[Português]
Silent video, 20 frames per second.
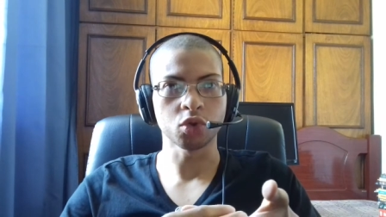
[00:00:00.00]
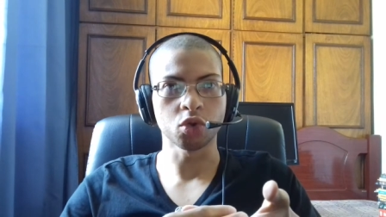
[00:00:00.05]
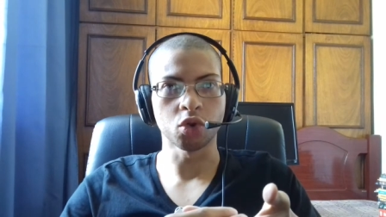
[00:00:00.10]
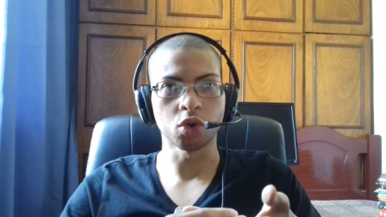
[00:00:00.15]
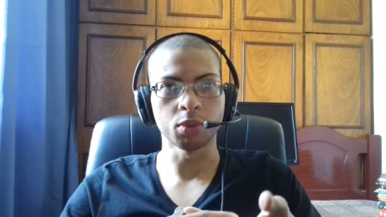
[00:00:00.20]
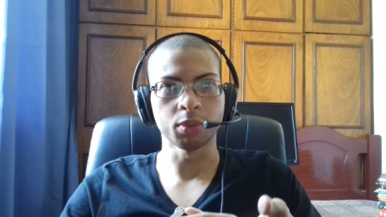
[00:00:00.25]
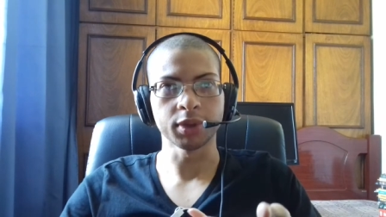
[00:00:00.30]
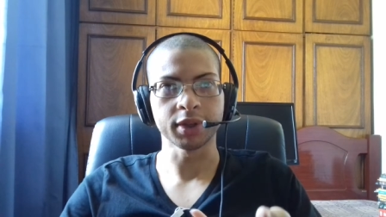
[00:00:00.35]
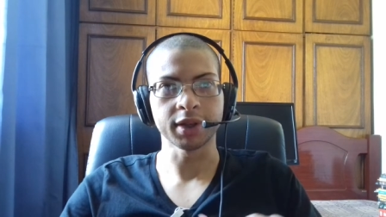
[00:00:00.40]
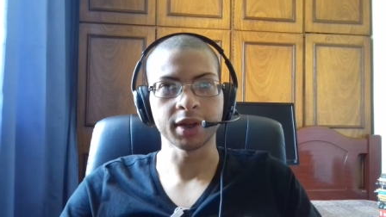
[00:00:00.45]

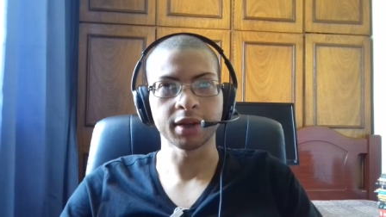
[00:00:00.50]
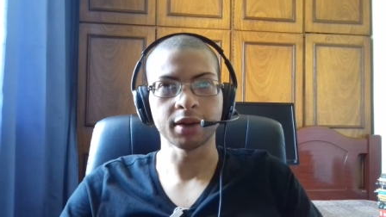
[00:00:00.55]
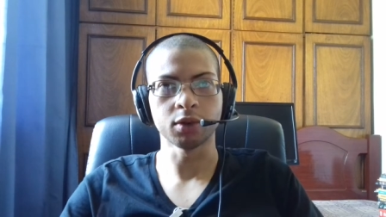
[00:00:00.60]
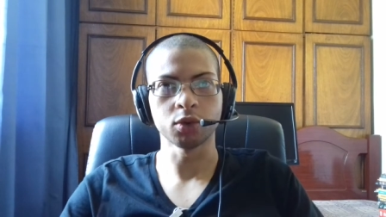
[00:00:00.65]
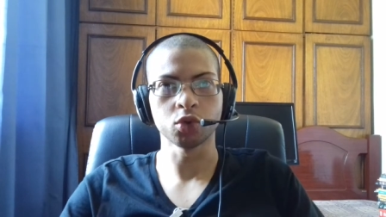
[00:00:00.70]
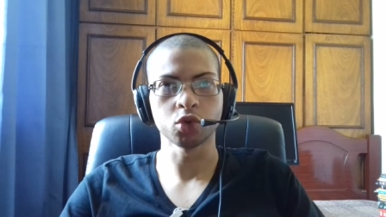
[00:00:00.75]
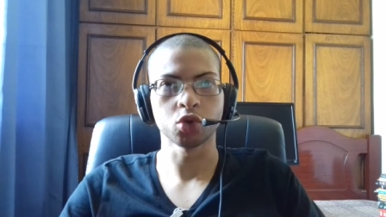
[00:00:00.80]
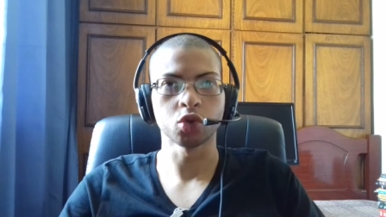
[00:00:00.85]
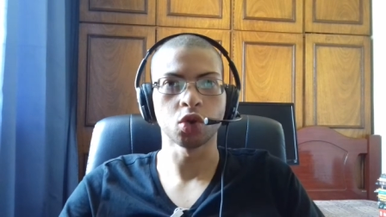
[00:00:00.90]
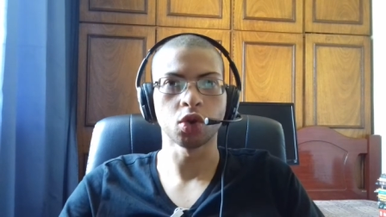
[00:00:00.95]
como serão
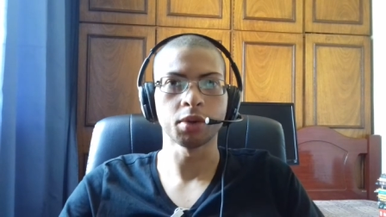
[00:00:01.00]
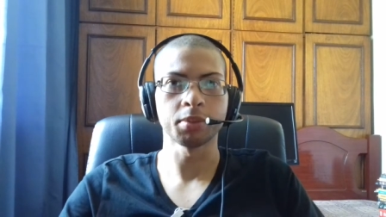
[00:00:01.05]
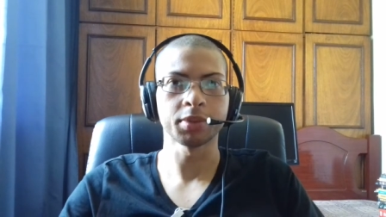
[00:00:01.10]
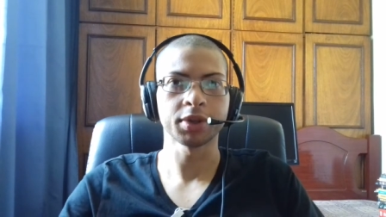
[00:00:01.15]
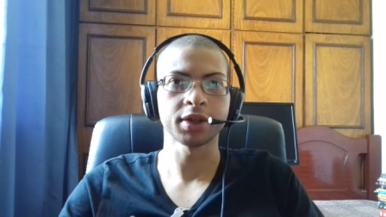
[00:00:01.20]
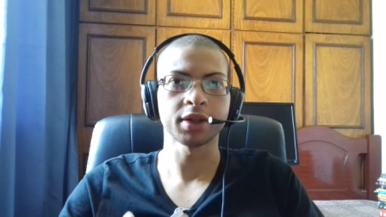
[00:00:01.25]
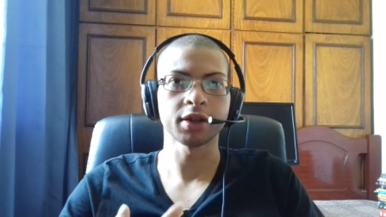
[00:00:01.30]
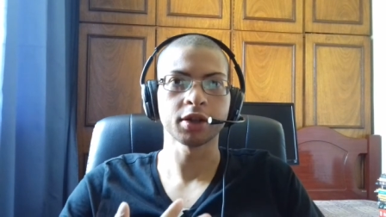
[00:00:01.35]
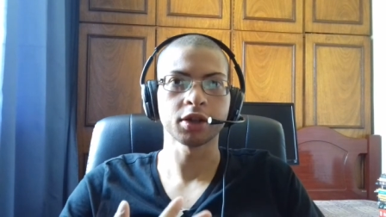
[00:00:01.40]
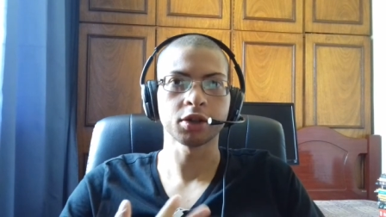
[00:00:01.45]
os
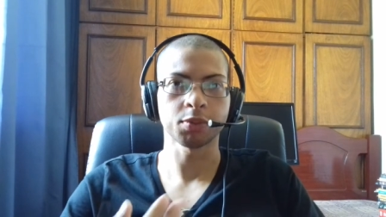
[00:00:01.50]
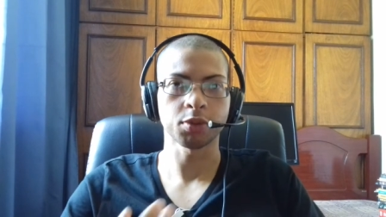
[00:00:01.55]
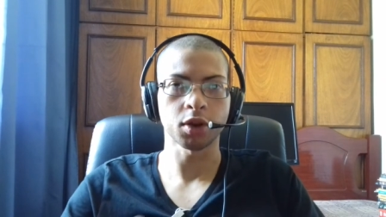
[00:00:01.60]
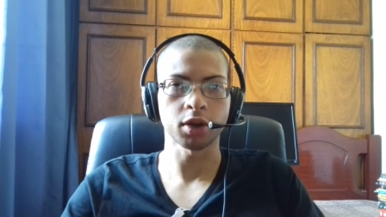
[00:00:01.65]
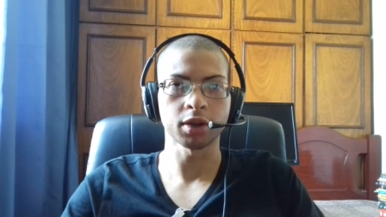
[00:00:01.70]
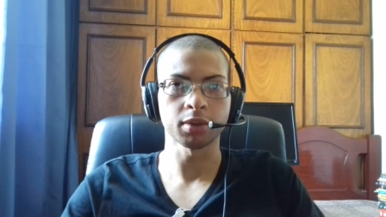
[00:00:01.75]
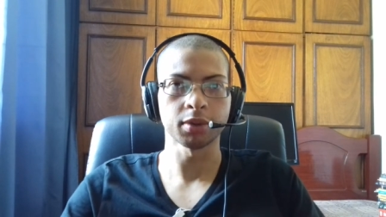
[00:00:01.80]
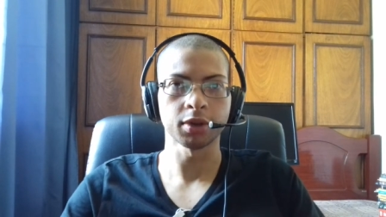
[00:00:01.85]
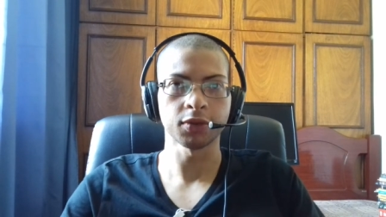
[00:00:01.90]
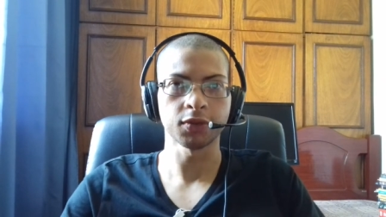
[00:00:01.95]
nomes das
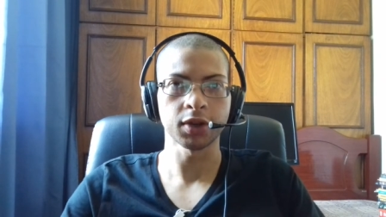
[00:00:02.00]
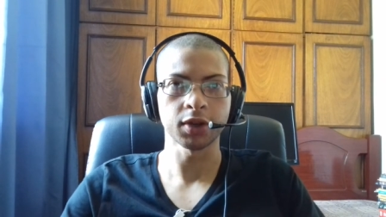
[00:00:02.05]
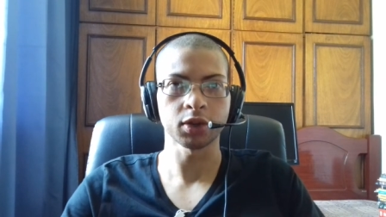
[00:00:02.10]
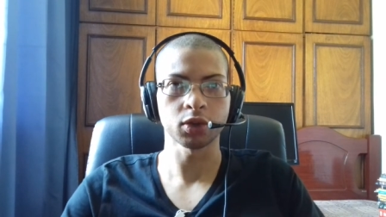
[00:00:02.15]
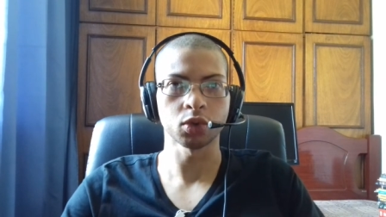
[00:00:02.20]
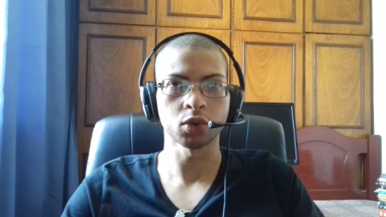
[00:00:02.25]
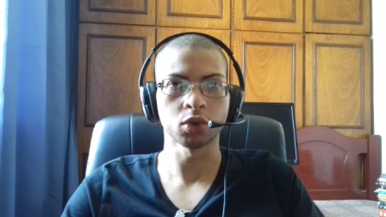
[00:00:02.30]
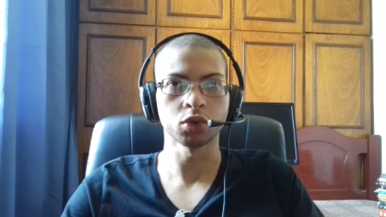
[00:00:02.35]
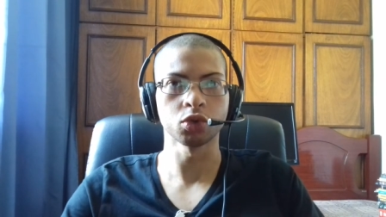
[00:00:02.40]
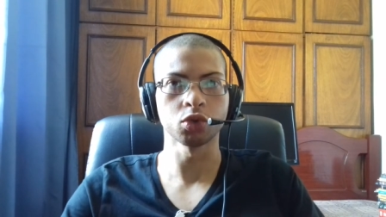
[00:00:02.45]
próximas
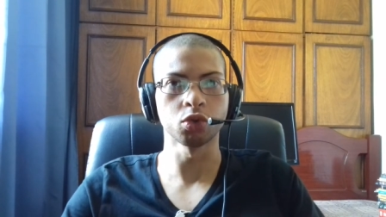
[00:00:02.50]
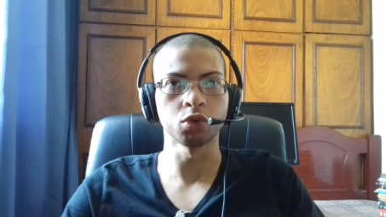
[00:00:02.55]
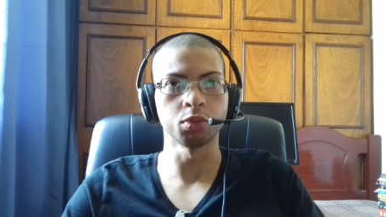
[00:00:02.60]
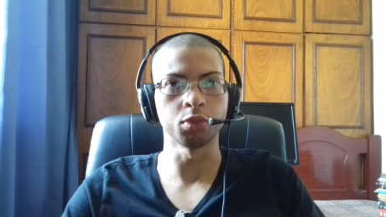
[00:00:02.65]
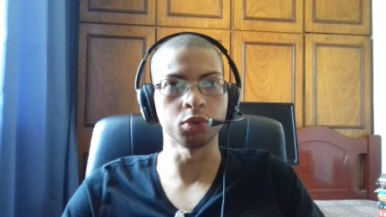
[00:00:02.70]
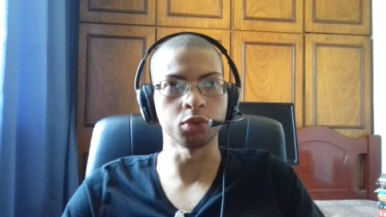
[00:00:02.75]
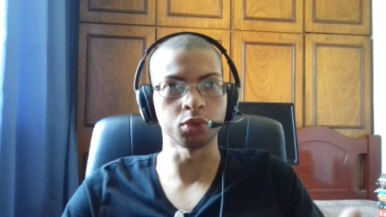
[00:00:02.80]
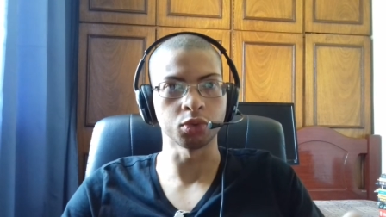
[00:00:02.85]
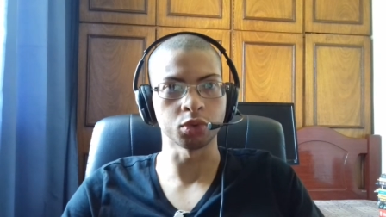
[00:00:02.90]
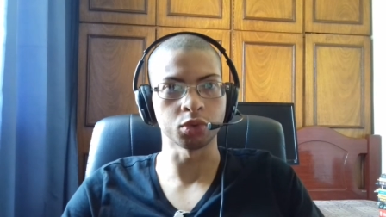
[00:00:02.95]
versões do
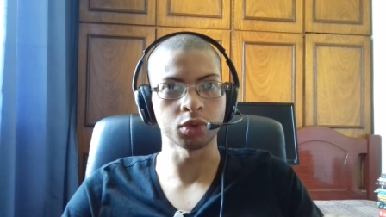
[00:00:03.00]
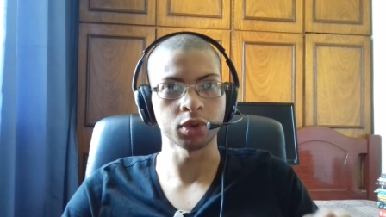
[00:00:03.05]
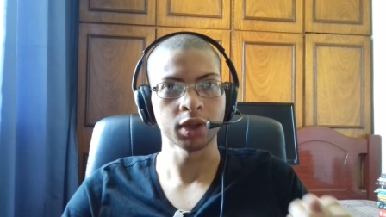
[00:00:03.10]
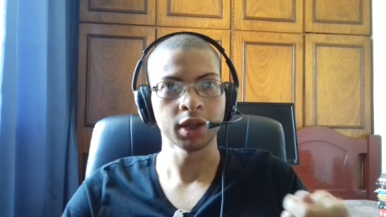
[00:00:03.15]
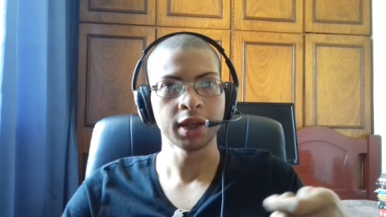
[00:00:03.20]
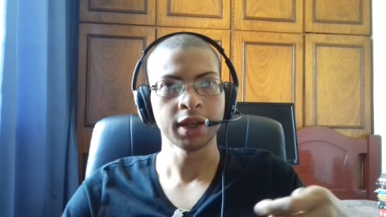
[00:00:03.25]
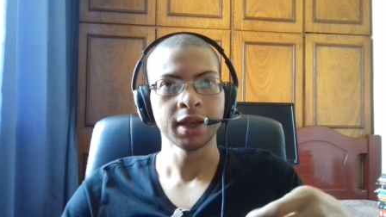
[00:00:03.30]
Ubuntu.